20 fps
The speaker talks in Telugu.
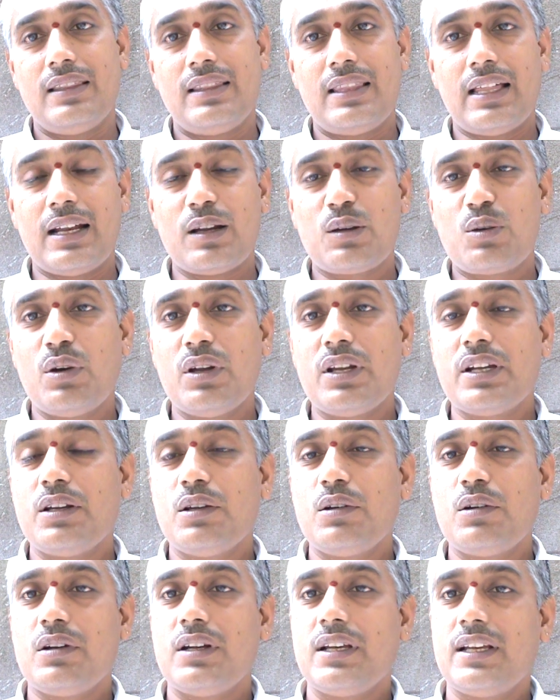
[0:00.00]
తన
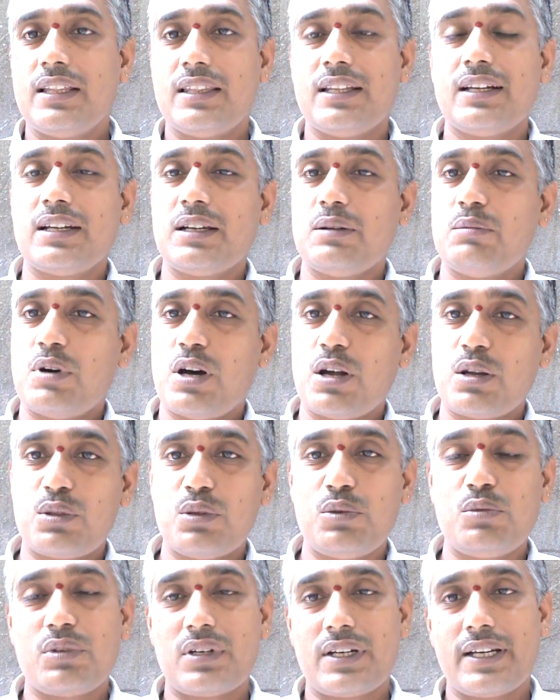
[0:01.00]
కోరికలు కూడా ఏంటంటే
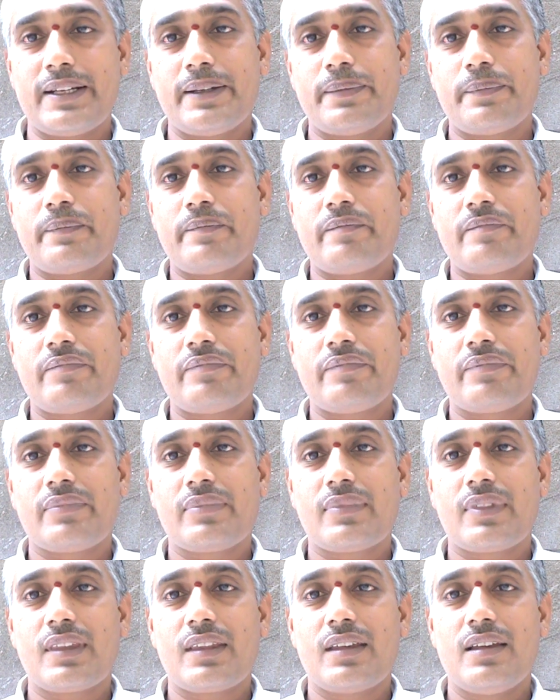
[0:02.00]
మారుతూ ఉంటాయి
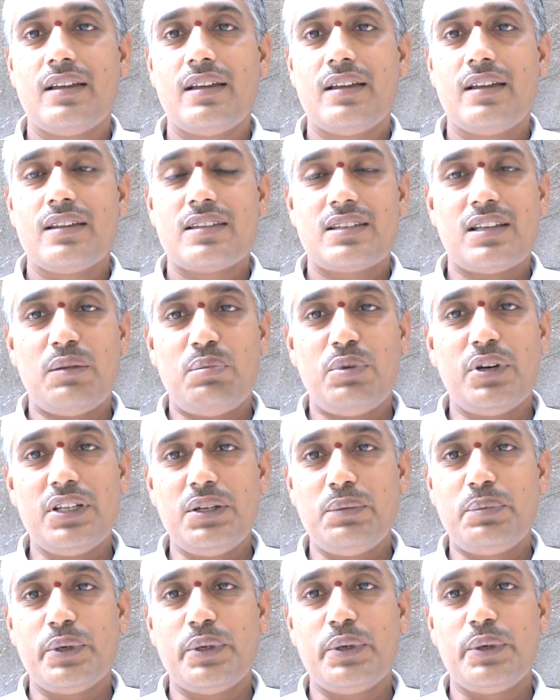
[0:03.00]
సపోజ్
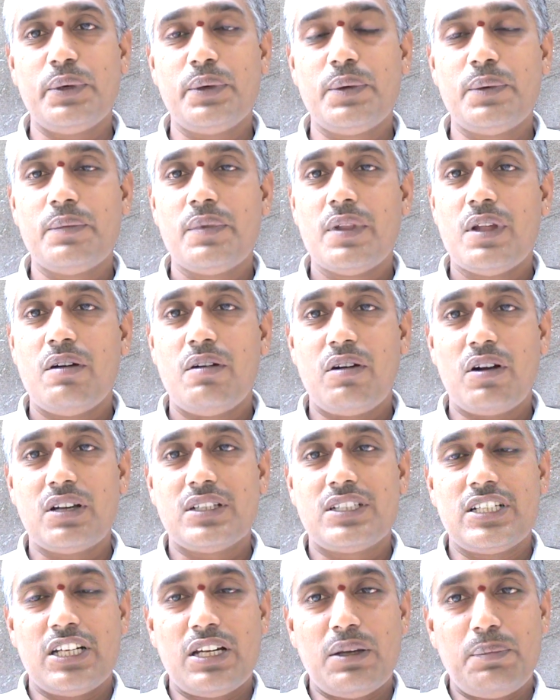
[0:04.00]
ఇప్పుడు ఒక
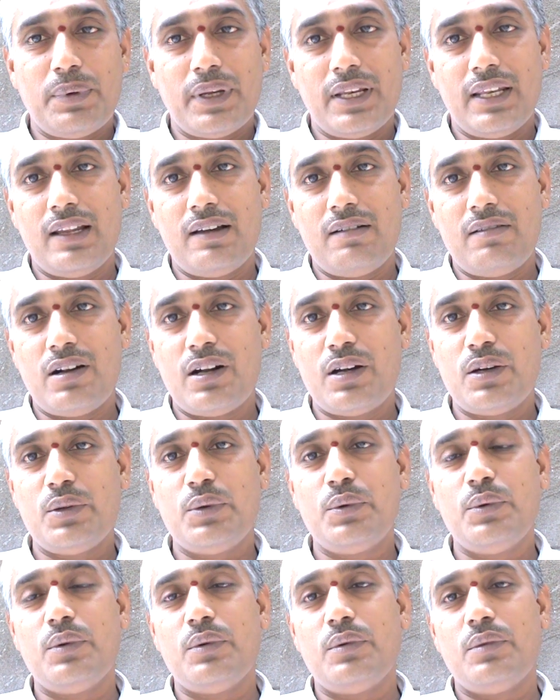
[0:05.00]
చిన్న
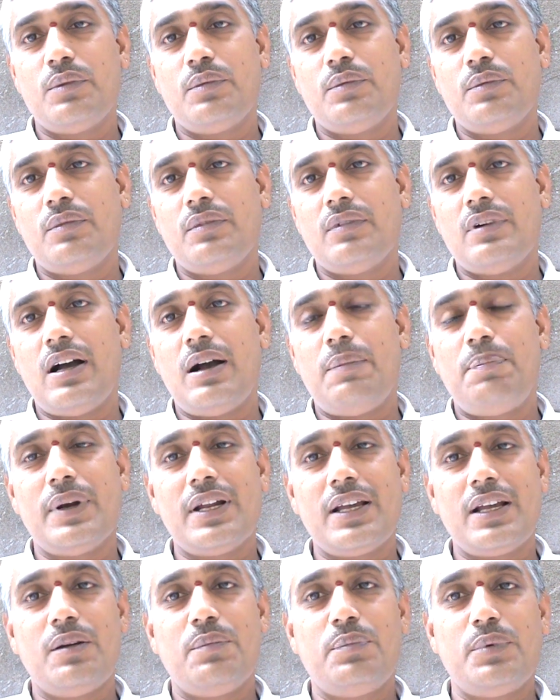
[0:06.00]
పిల్లవాడు
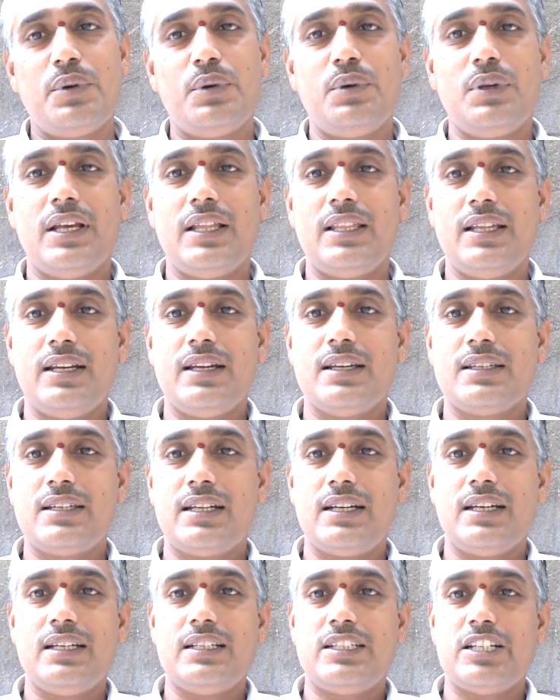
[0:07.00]
అప్పటికప్పుడు ఏదైనా
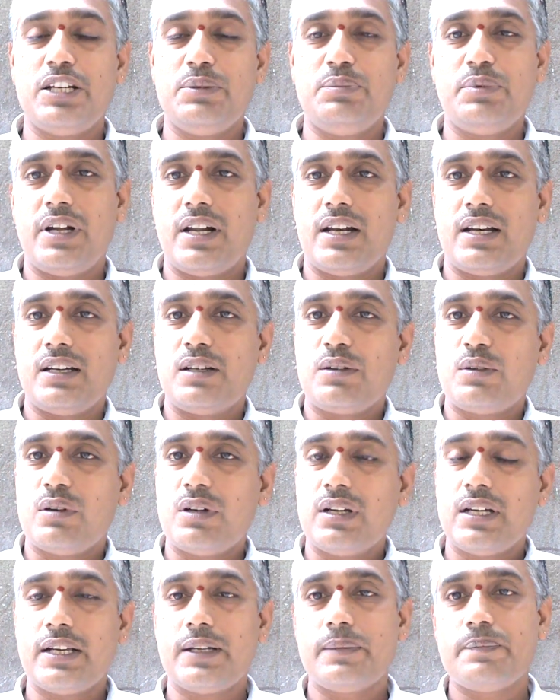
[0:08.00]
సరే చనిపోయాడు
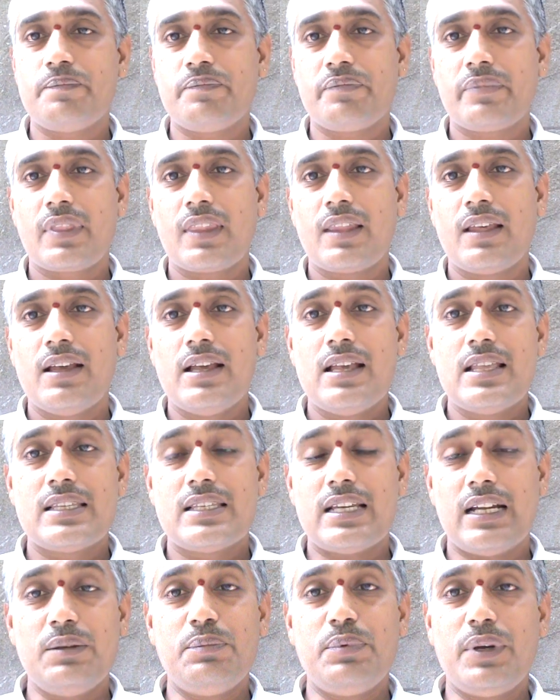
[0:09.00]
అనుకోండి
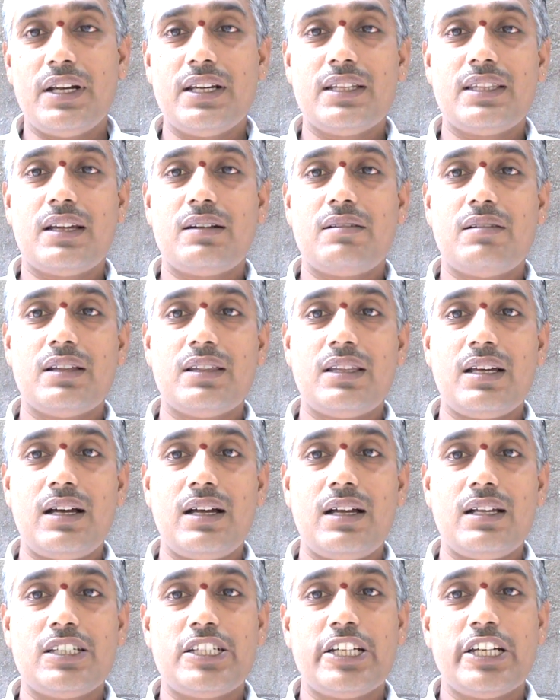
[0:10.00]
చనిపోయిన తర్వాత
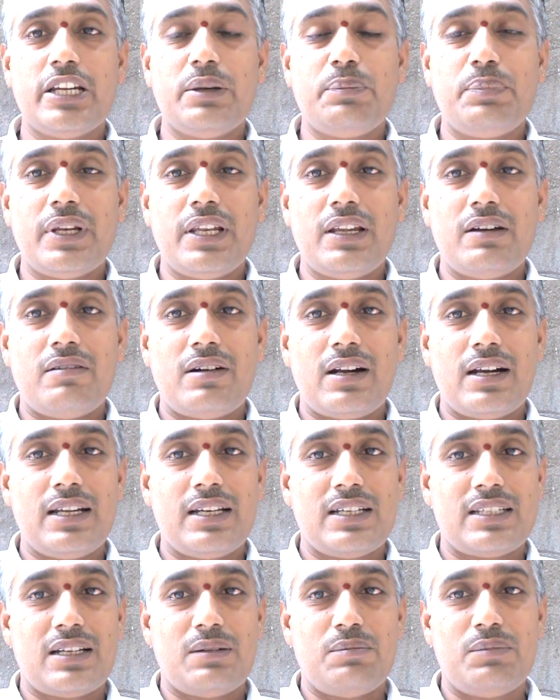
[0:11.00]

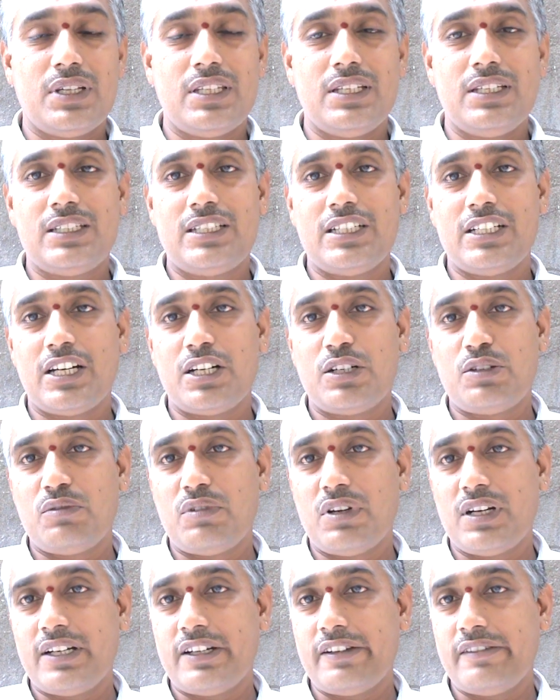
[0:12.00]
చిన్నపిల్లవాడికి
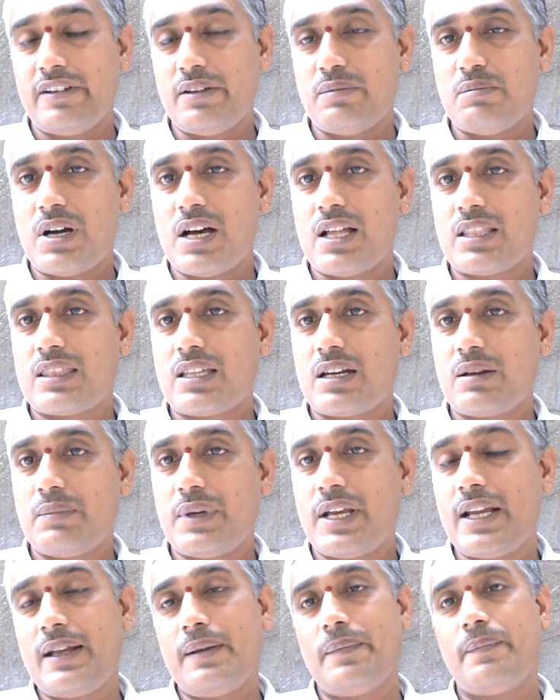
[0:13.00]
సంబంధించినటువంటివి
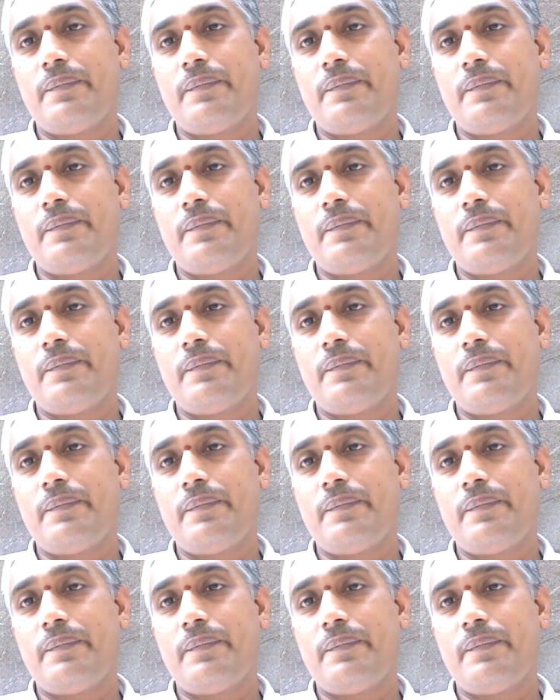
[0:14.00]
మాత్రమే